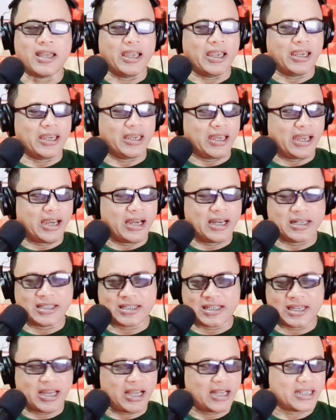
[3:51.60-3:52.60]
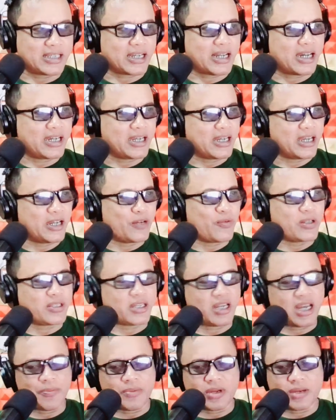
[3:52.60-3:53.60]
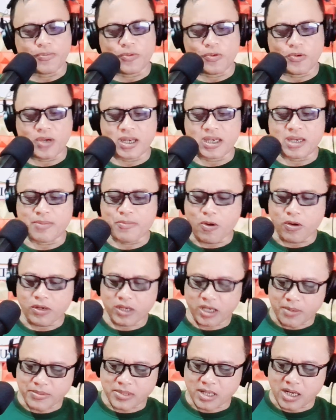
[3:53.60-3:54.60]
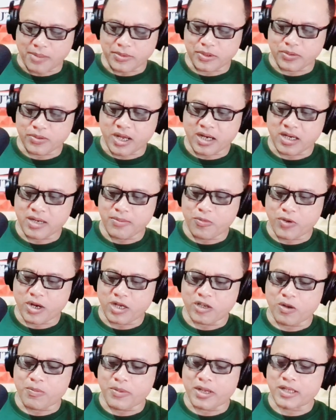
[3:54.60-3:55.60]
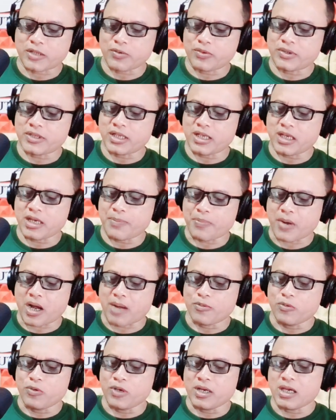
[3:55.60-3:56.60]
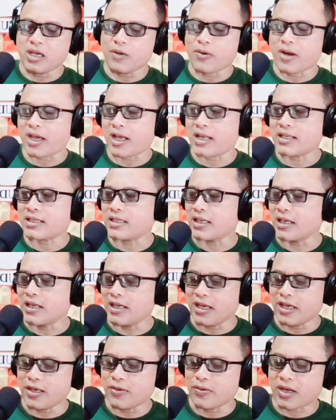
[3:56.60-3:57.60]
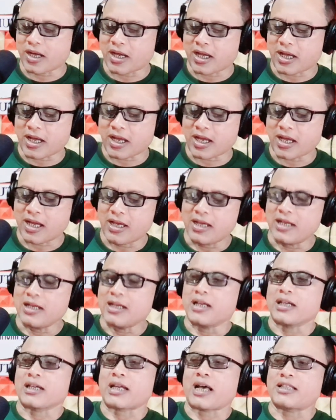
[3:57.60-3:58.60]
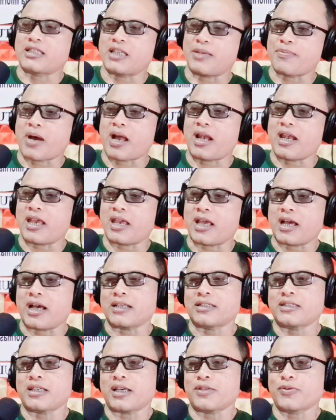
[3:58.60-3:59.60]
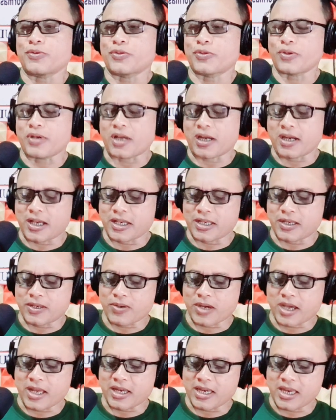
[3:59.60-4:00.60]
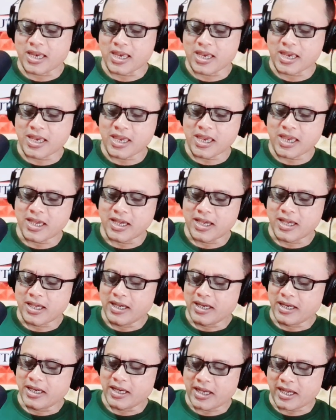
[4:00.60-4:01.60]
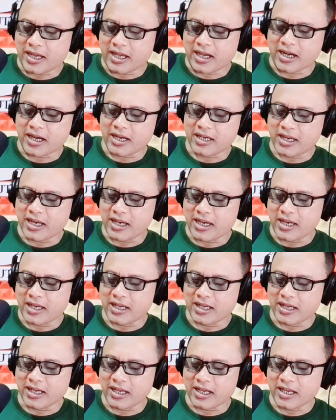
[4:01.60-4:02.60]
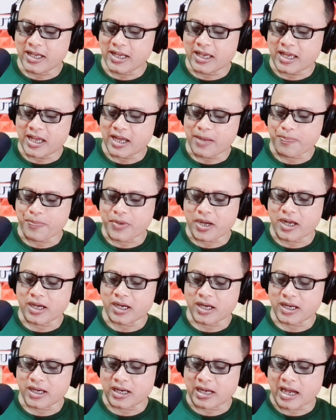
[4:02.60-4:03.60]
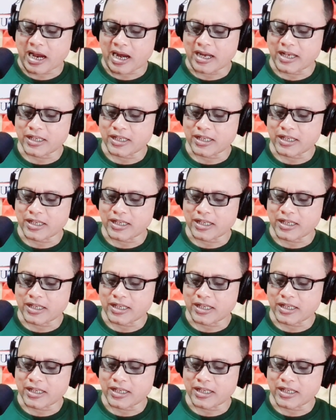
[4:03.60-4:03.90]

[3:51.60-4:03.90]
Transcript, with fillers: yang senang sekali dengan nuansa 80-an nih mau kirim salam juga nih buat Nyoman Suci, Pak Muli, Wayan Sini juga Racik balik ya, Cik Susun ada juga nih ya gede lingga ya pak kadek